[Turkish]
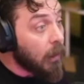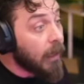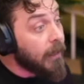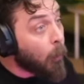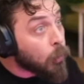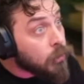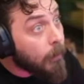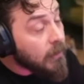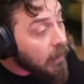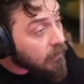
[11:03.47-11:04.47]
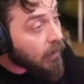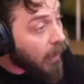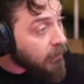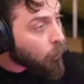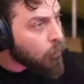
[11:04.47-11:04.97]
Hele o zamanlar
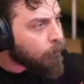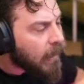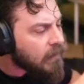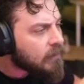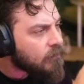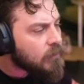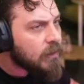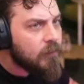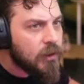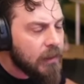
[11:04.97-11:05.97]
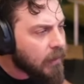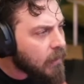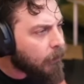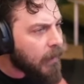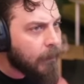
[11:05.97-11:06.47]
daha iyiydi oğlum. Ben Twitch'te yayın
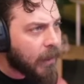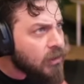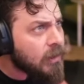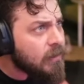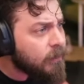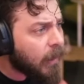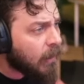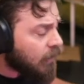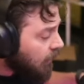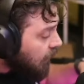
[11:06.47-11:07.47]
yapmaya başladığımda